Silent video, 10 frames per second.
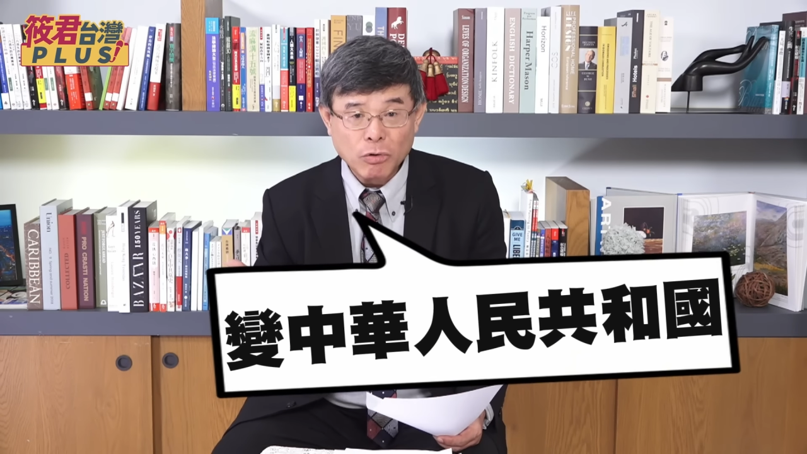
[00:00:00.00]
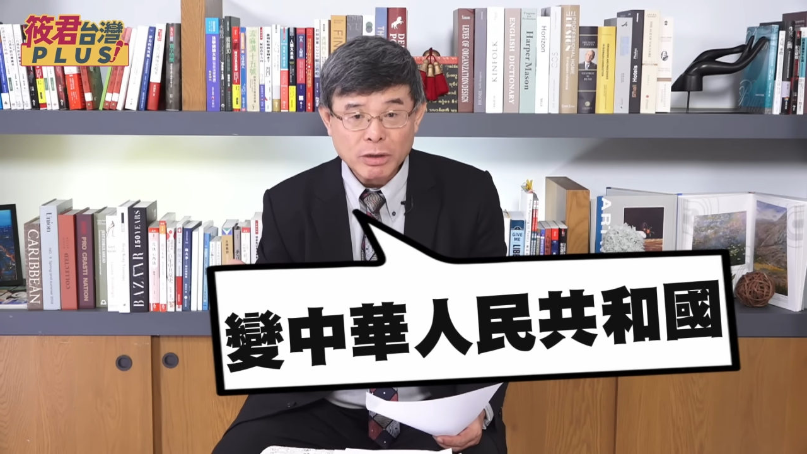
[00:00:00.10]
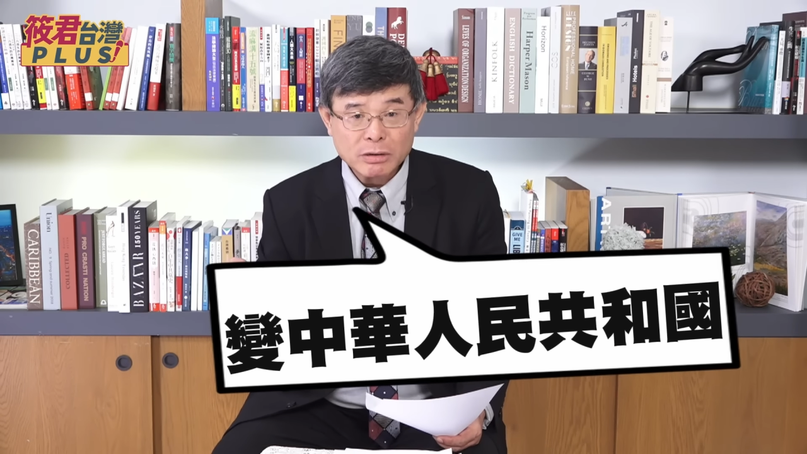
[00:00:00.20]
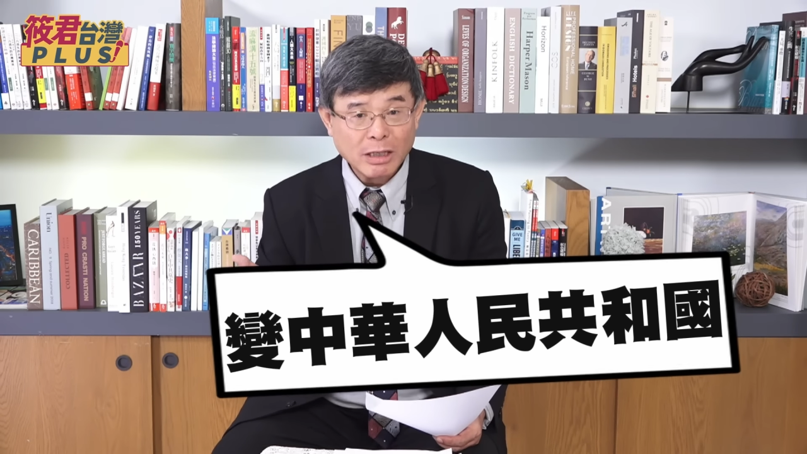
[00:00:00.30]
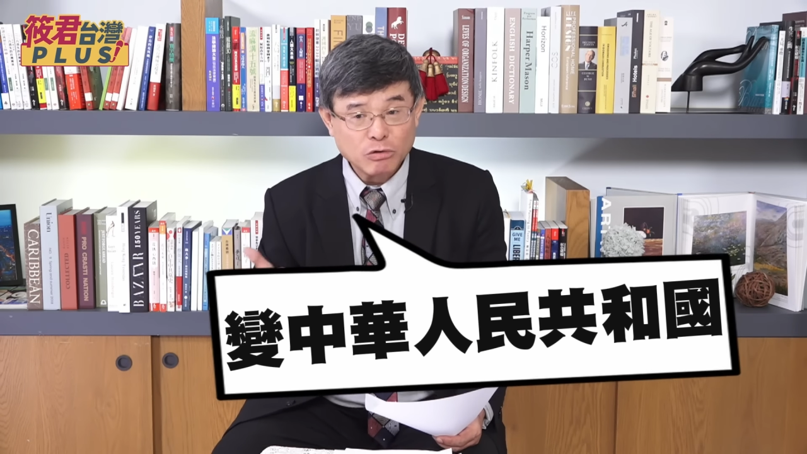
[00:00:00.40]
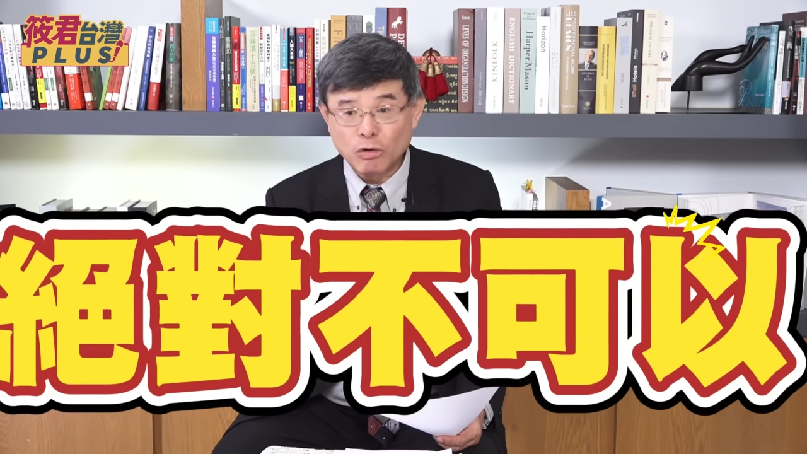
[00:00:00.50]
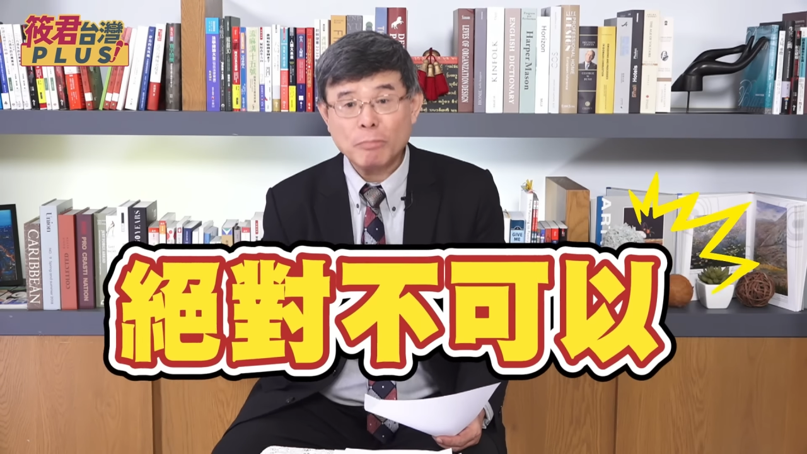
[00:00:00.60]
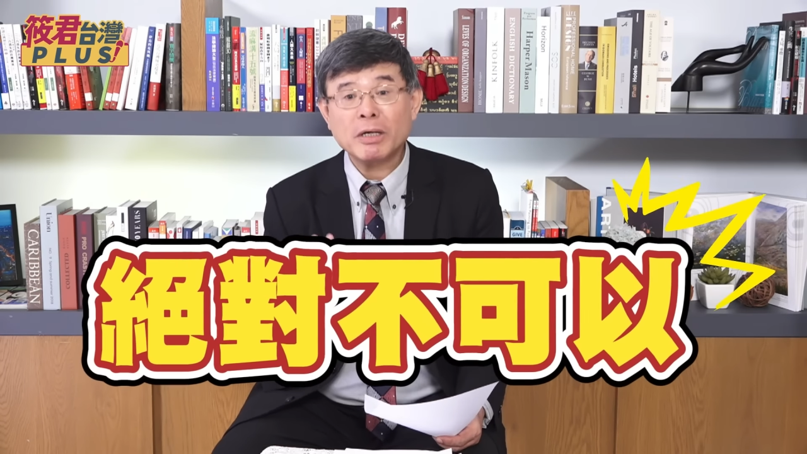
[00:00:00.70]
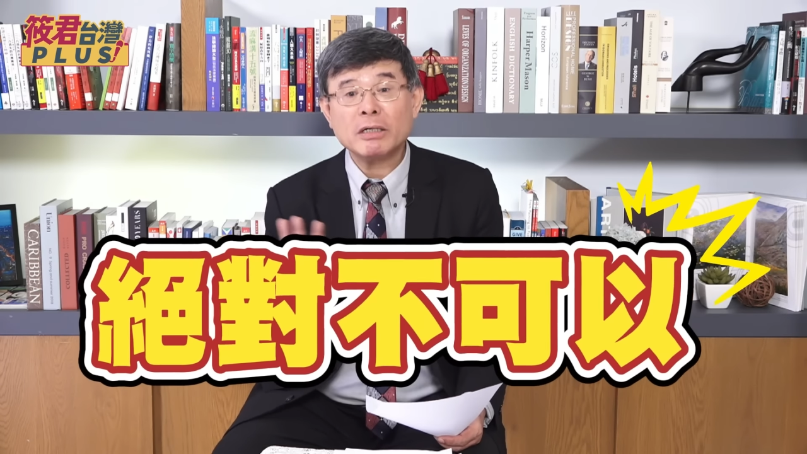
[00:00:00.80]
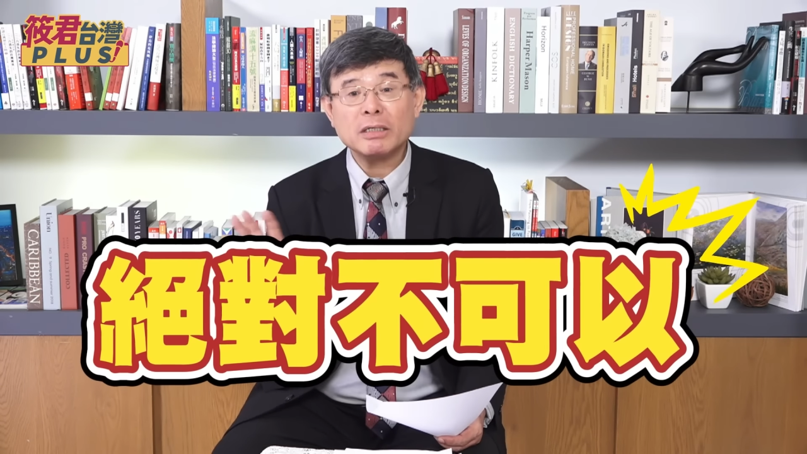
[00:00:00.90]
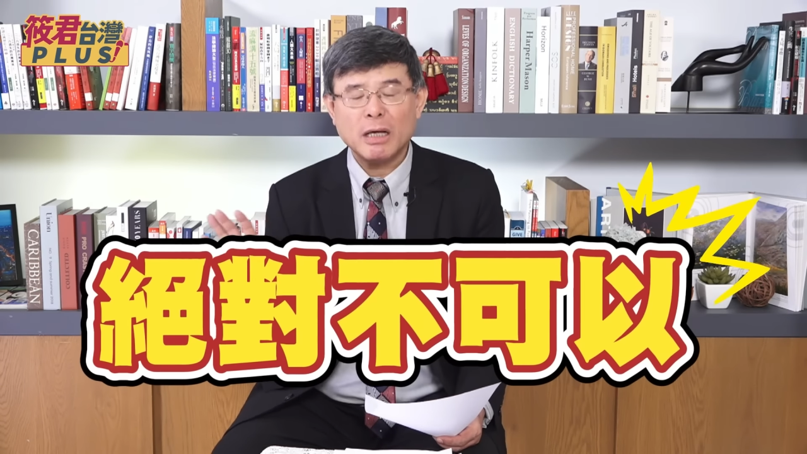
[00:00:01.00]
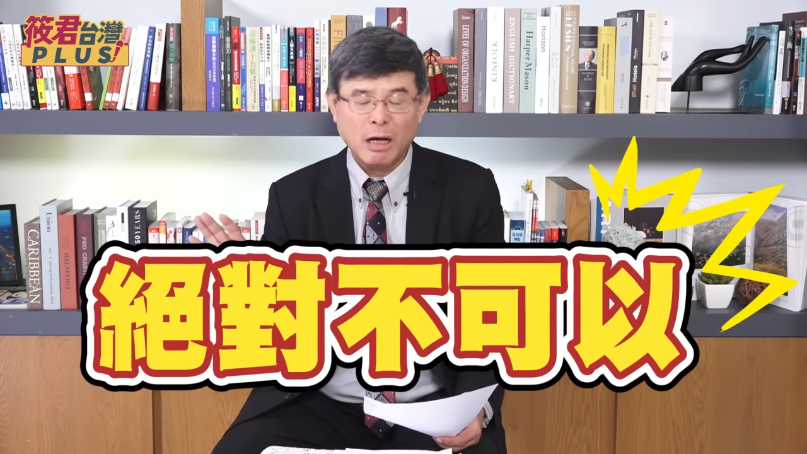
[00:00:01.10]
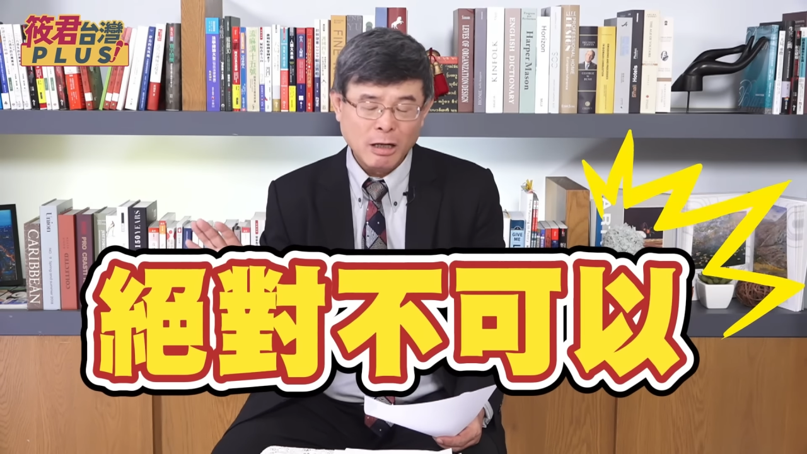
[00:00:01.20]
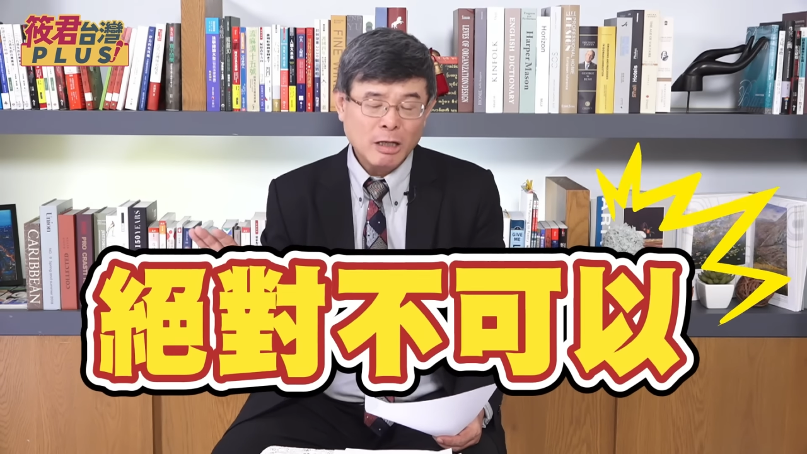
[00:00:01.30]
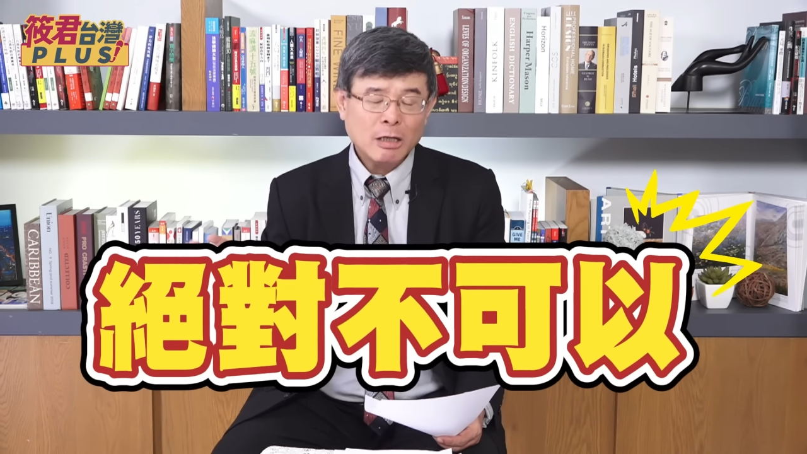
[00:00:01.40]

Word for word: 国的，这个绝对不可以哈、啊。